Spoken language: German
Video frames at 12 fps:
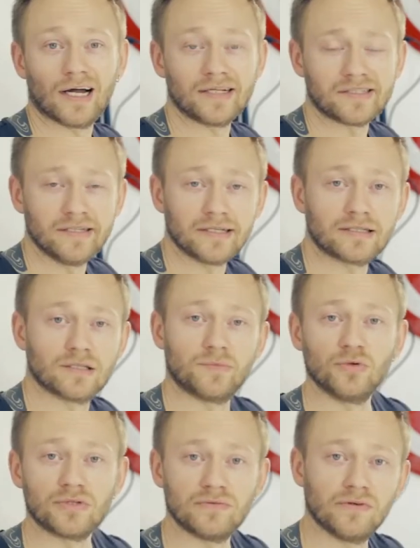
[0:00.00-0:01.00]
Als nächstes
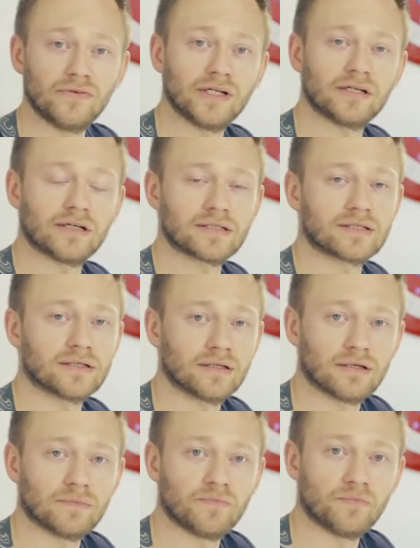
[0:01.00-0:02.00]
benutzen wir wieder das
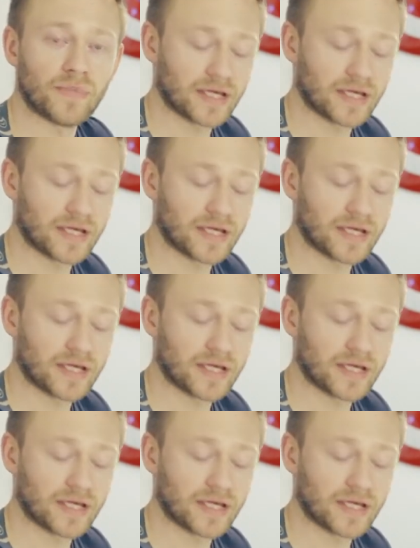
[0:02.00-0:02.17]
ähm,